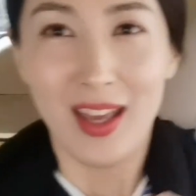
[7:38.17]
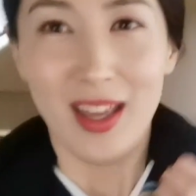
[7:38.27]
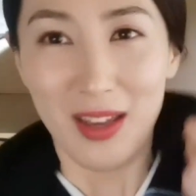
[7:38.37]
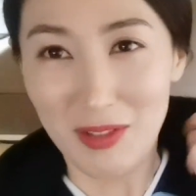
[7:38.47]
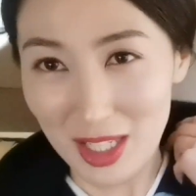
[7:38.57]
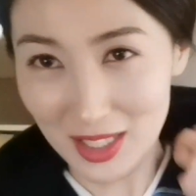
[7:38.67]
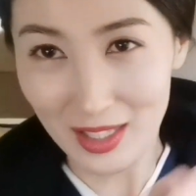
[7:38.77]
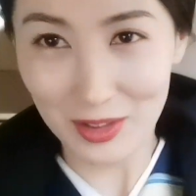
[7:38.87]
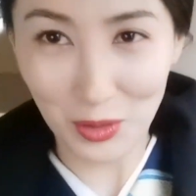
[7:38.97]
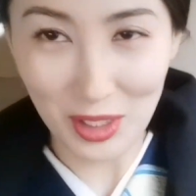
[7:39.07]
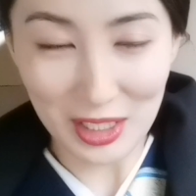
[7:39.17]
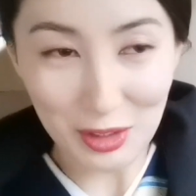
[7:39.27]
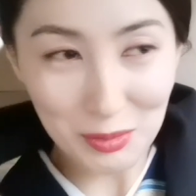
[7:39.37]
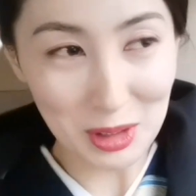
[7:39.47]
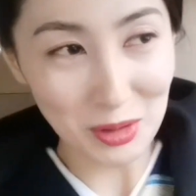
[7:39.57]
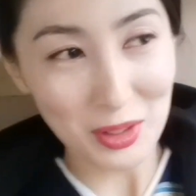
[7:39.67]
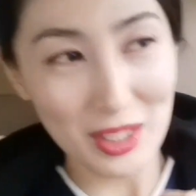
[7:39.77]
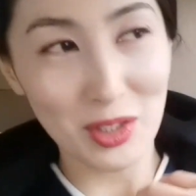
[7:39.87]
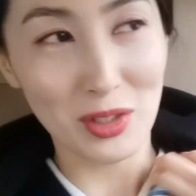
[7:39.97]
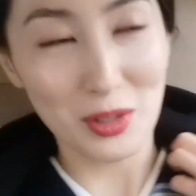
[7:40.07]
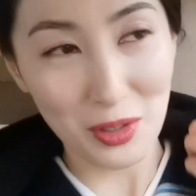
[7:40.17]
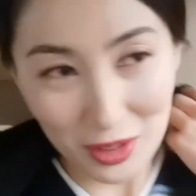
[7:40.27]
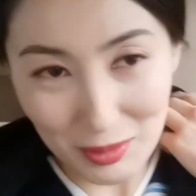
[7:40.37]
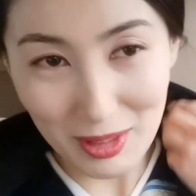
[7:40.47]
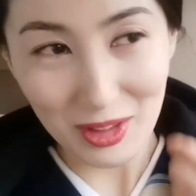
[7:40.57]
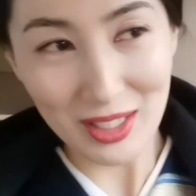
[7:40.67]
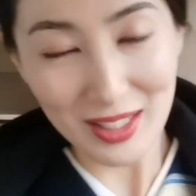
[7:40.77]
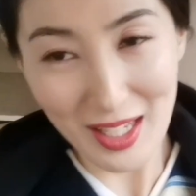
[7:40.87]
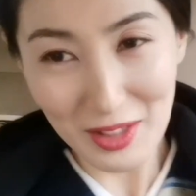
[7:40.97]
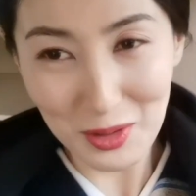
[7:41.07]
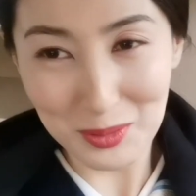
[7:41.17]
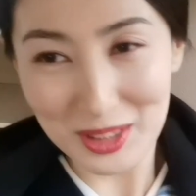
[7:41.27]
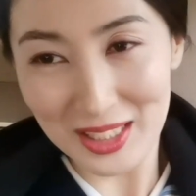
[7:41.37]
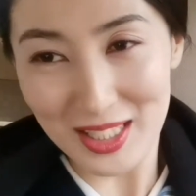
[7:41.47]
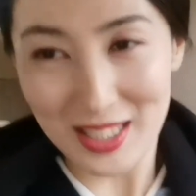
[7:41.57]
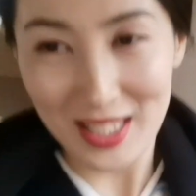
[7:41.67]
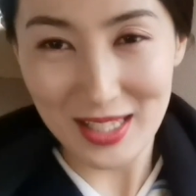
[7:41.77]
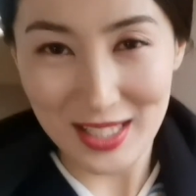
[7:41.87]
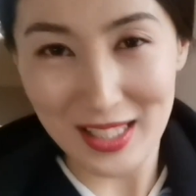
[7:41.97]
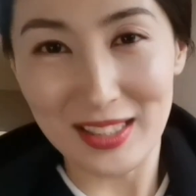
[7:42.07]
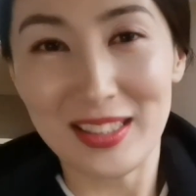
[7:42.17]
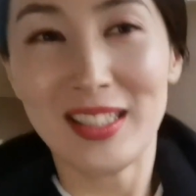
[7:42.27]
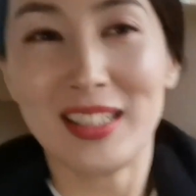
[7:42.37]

え皆さんどうかイクミンとね、一緒にこういうイベントやりたいと思う方、じゃんじゃん、